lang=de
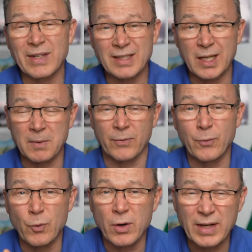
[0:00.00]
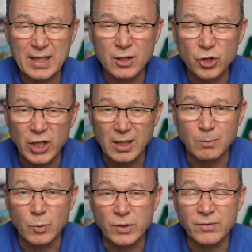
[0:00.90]
Was ich aber vorweg
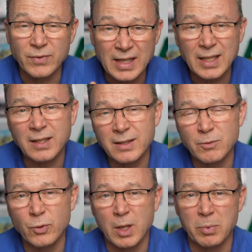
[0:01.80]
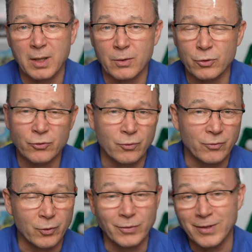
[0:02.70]
schicken muss, wenn ihr diesen Düngerplan euch schon
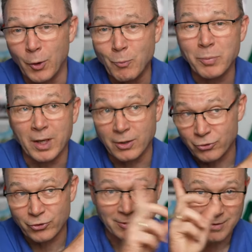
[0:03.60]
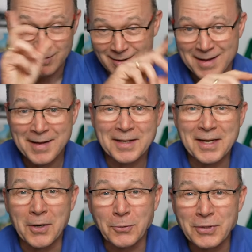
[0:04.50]
von unserer Homepage
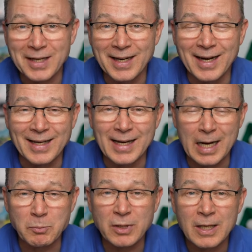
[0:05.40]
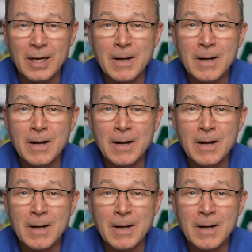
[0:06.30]
hier heruntergeladen habt,